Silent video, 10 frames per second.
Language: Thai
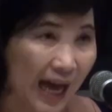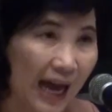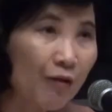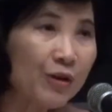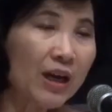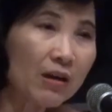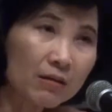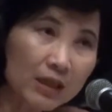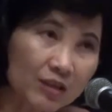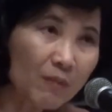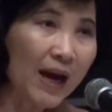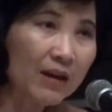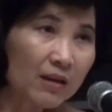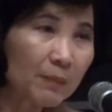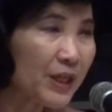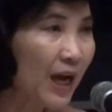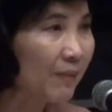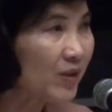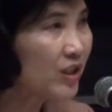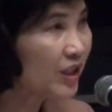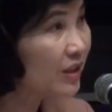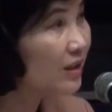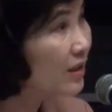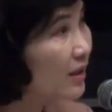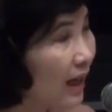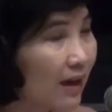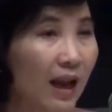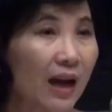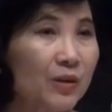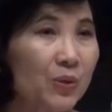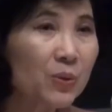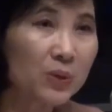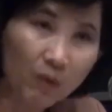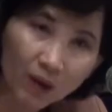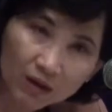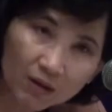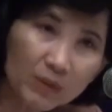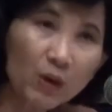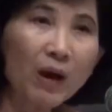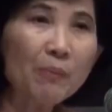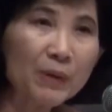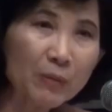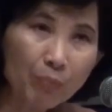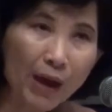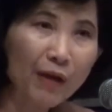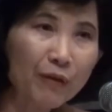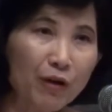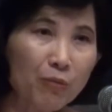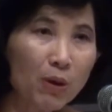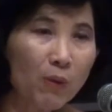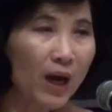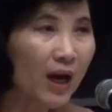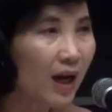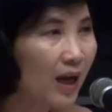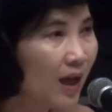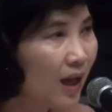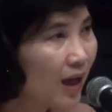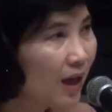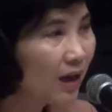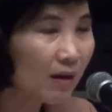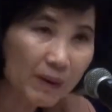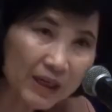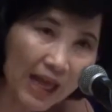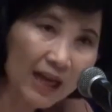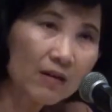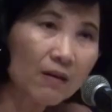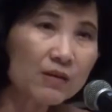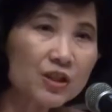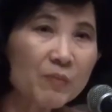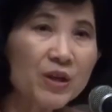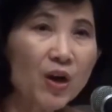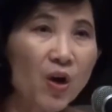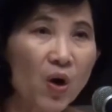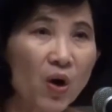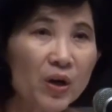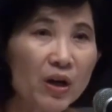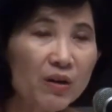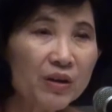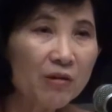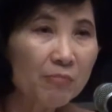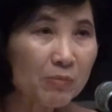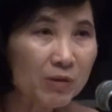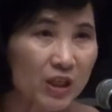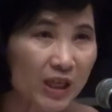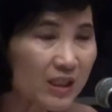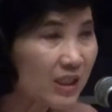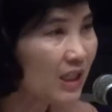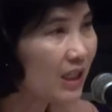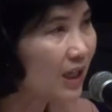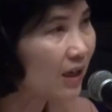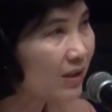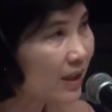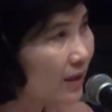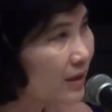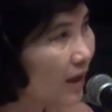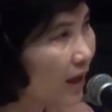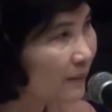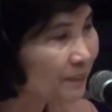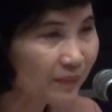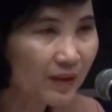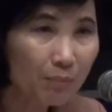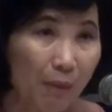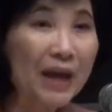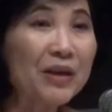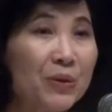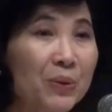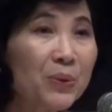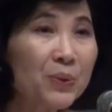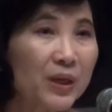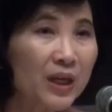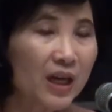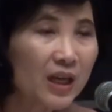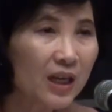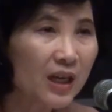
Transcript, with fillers: ลาวเนี่ยรัฐบาลก็พยายามที่จะดึงดึงล้างๆอยู่แต่ว่าก็มีความเปลี่ยนแปลงเร็วเพราะว่าก็เป็นแหล่งของทรัพยากรแล้วก็ยังเป็นประเทศที่ค่อนข้างจะใหม่อยู่นะคะ